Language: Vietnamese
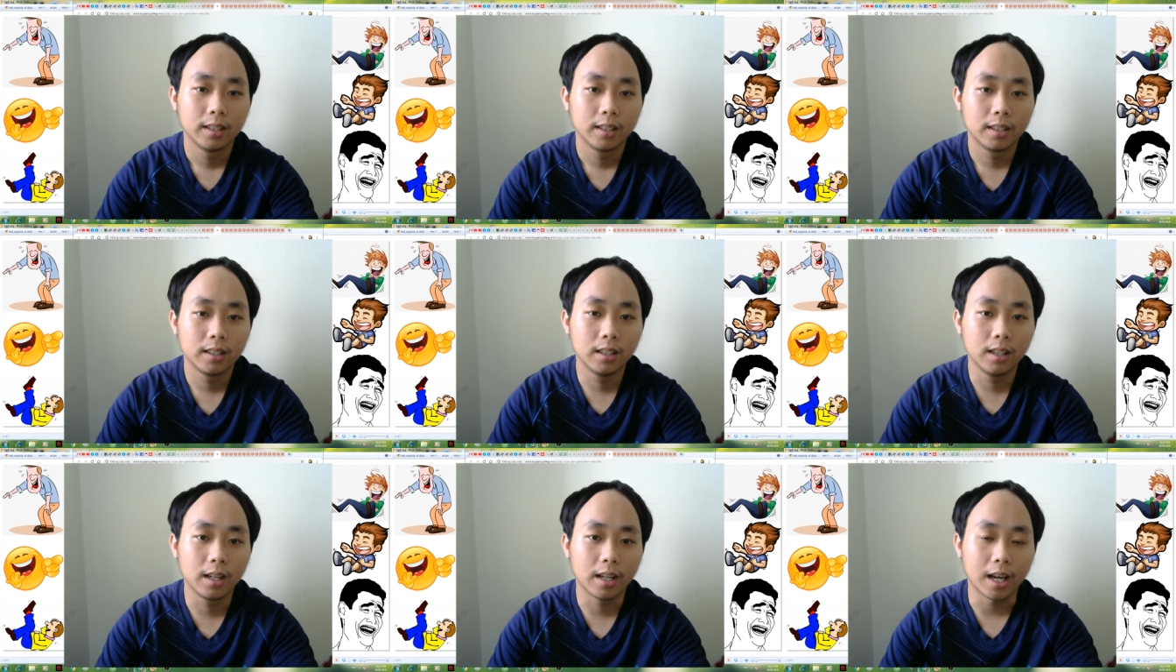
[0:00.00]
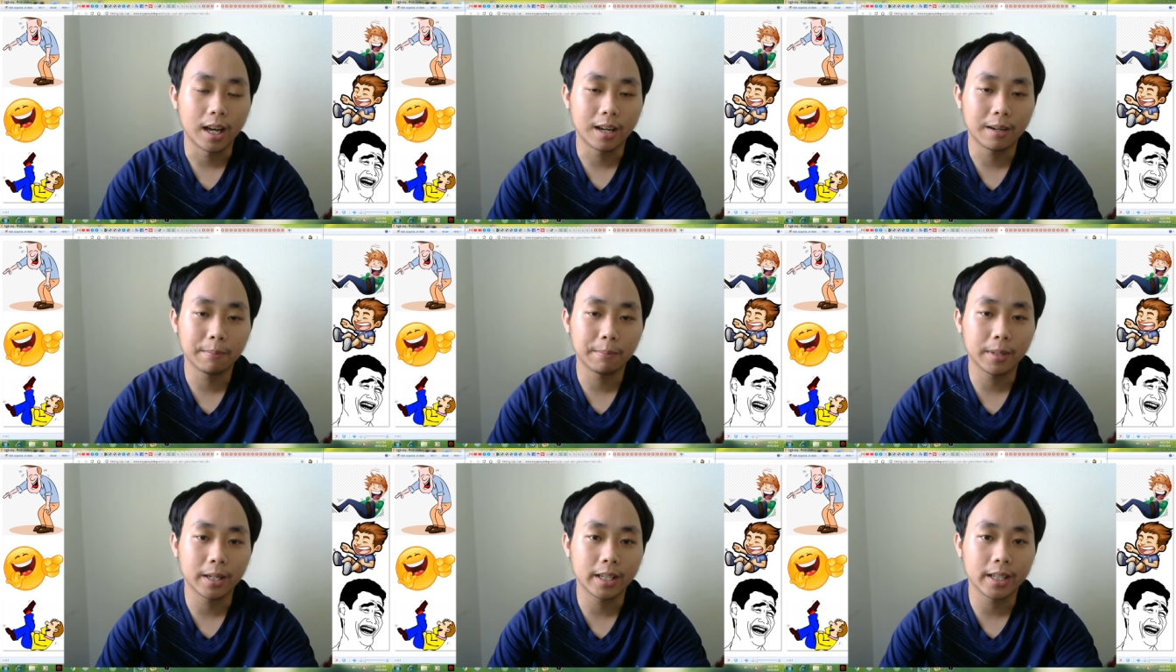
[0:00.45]
Người
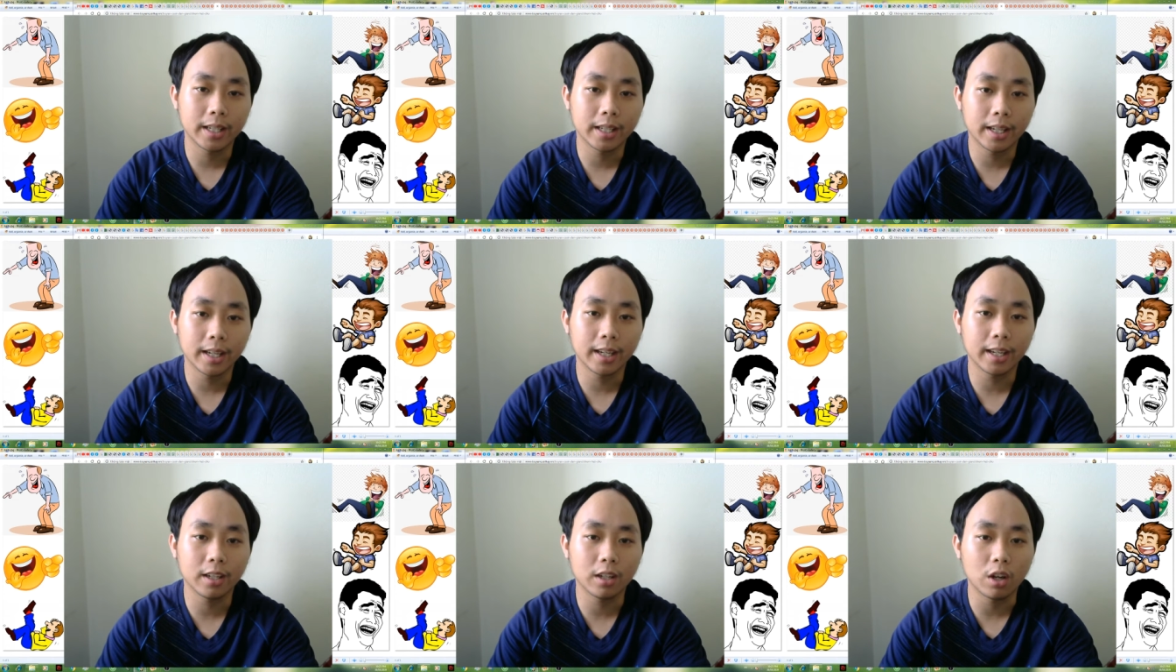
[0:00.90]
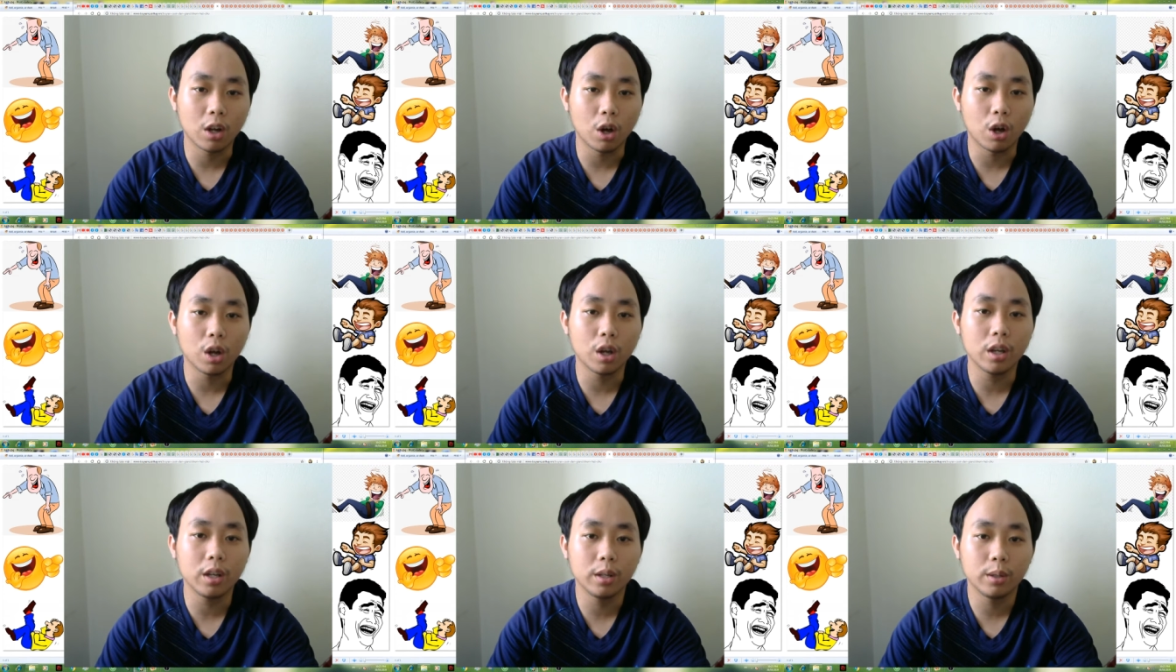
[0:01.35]
ăn mày nghe
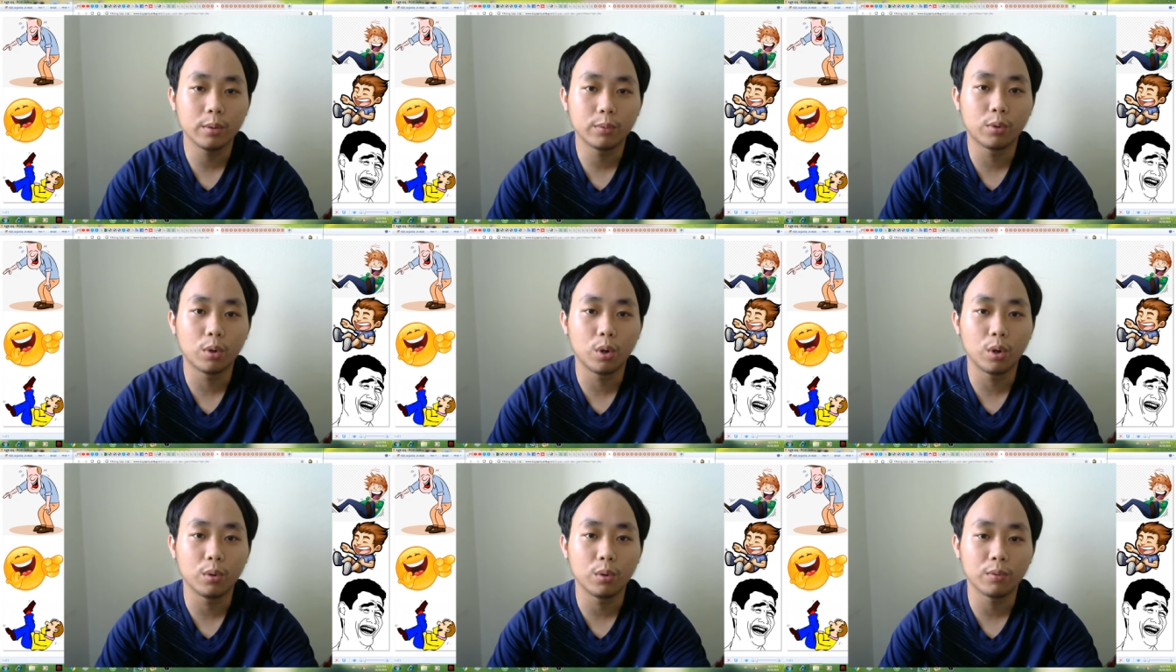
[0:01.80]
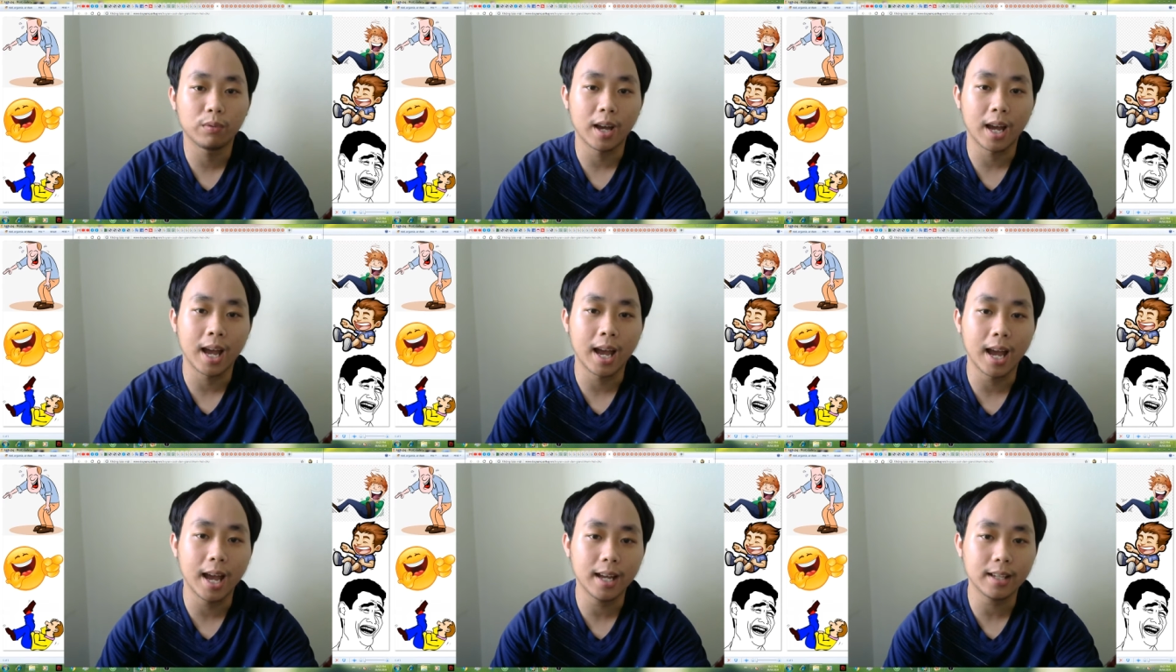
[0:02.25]
nói vội
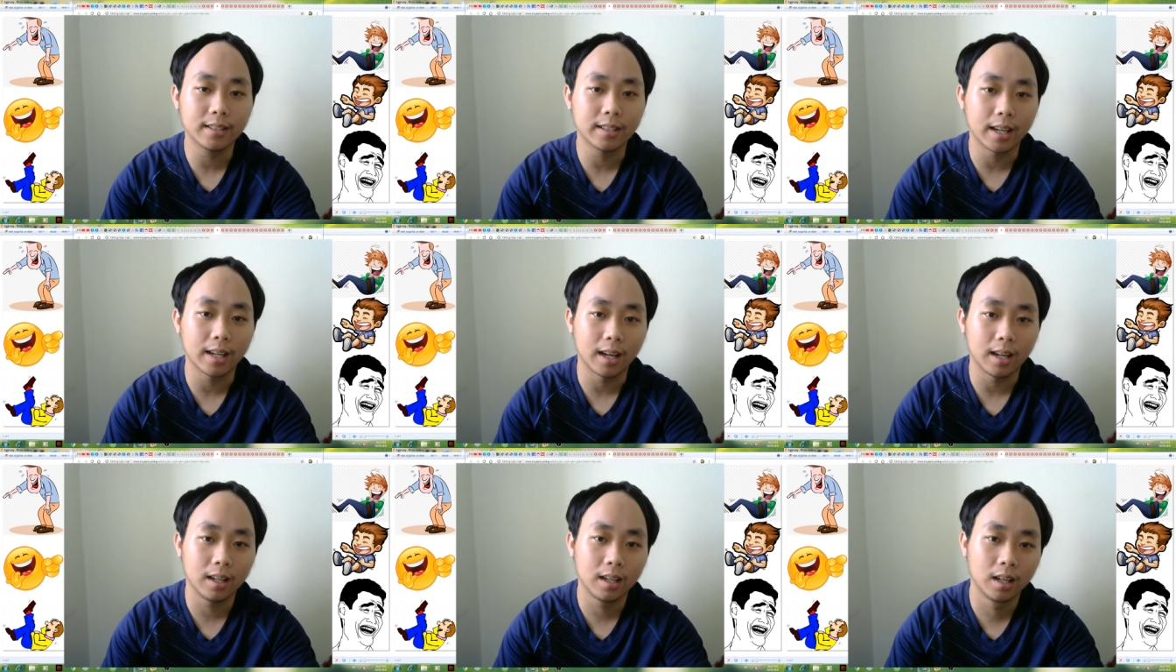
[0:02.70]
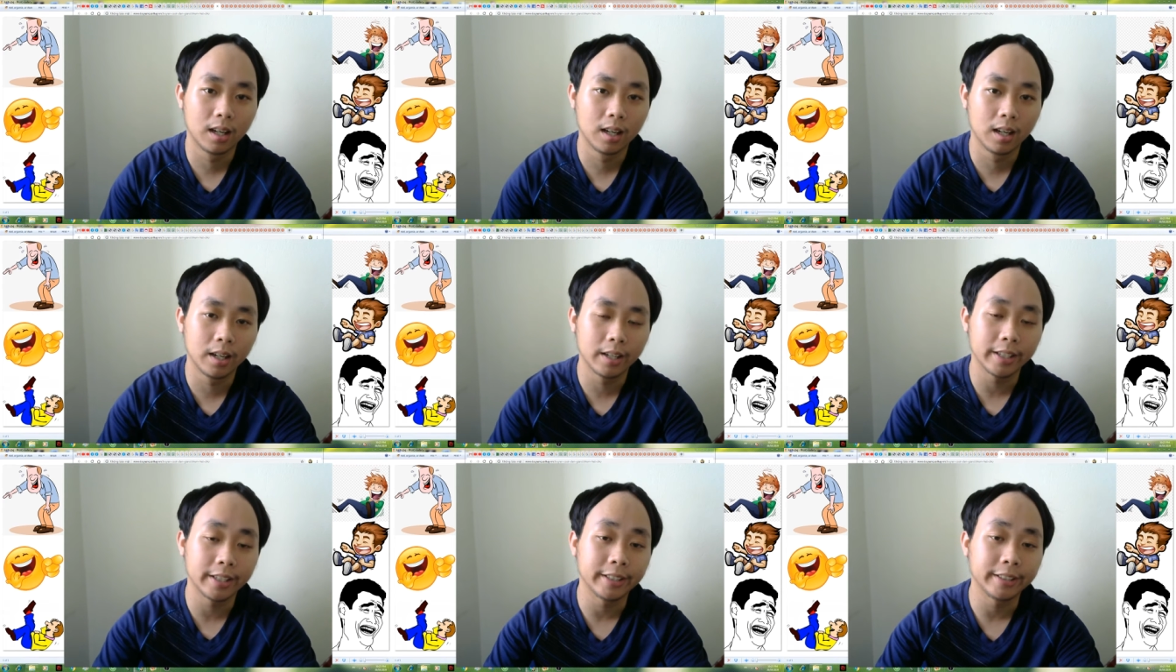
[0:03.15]
vã trả
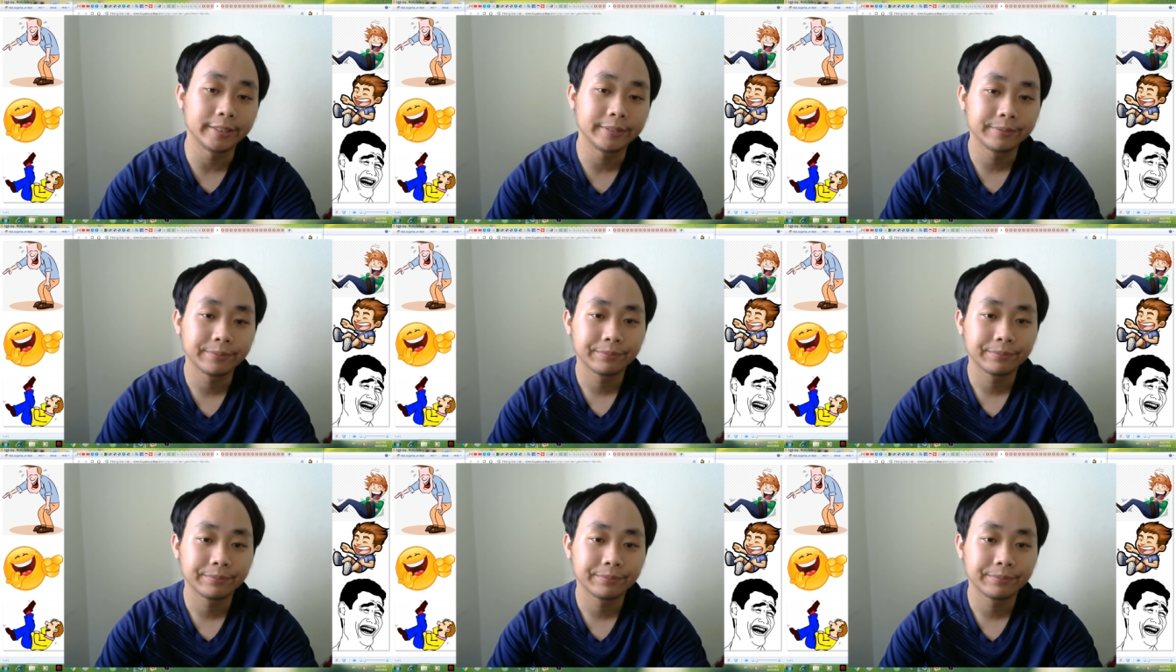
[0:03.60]
lời